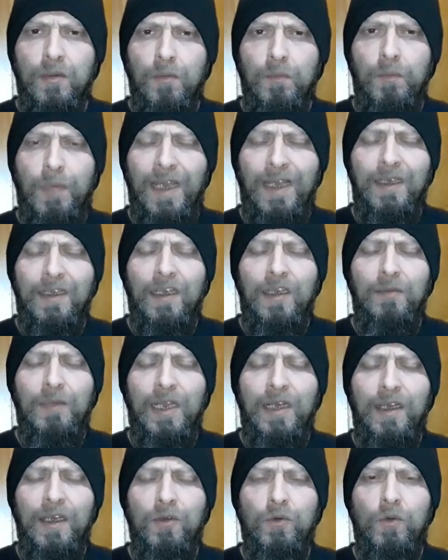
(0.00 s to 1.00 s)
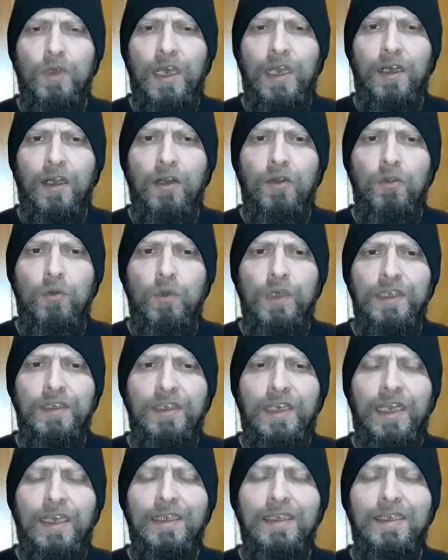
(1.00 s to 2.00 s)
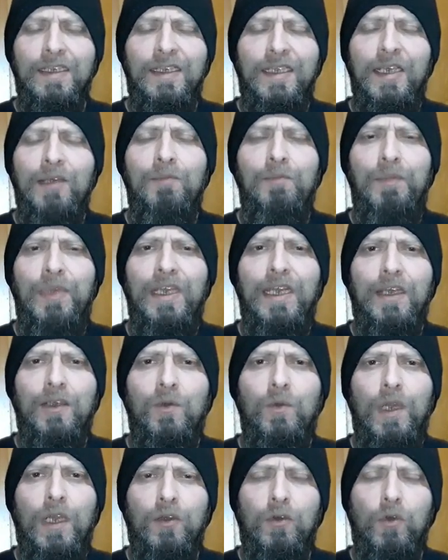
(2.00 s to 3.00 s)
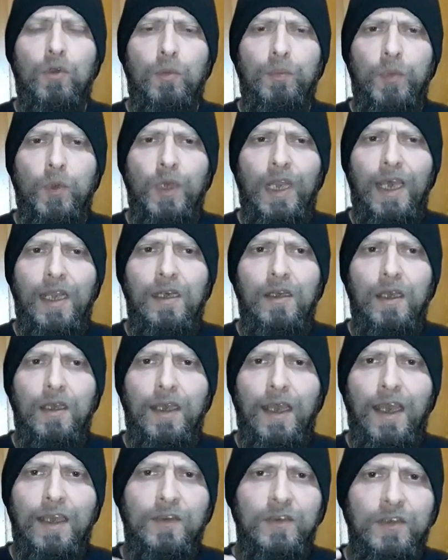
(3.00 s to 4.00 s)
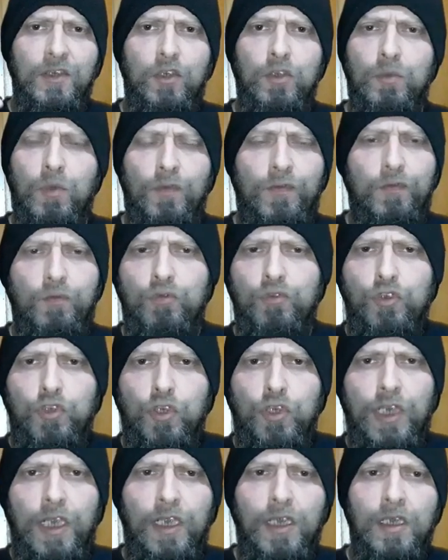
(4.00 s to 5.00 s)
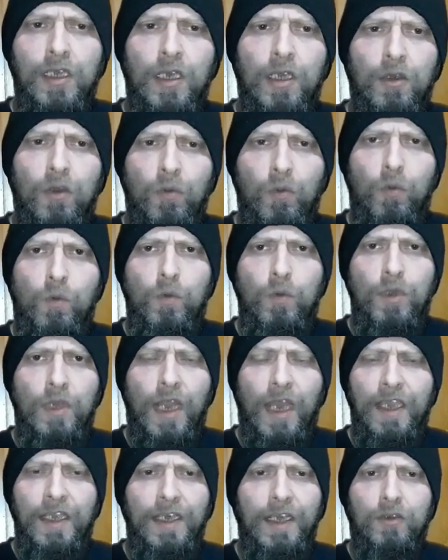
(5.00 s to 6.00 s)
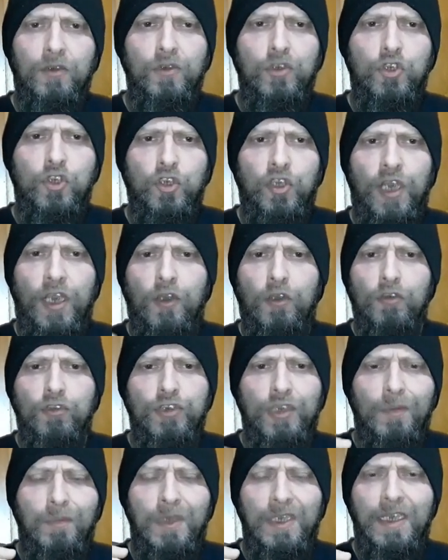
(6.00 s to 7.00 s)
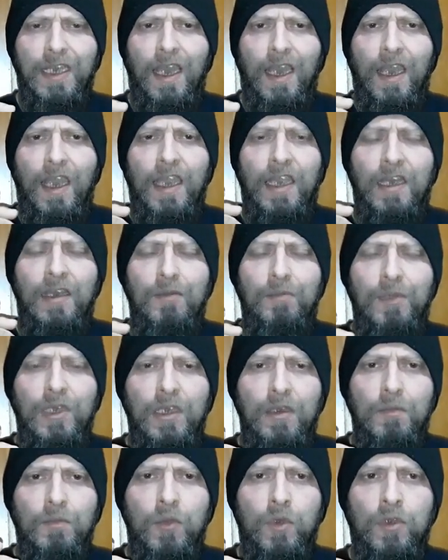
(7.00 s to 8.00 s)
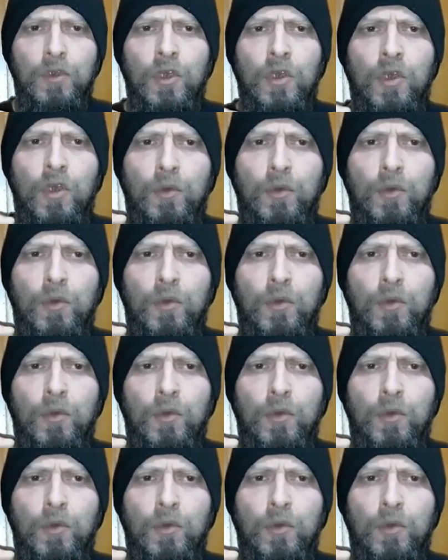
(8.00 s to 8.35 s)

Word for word: va a, va a regular nuestra temperatura corporal, así como funciona un aire acondicionado. Se aplica el mismo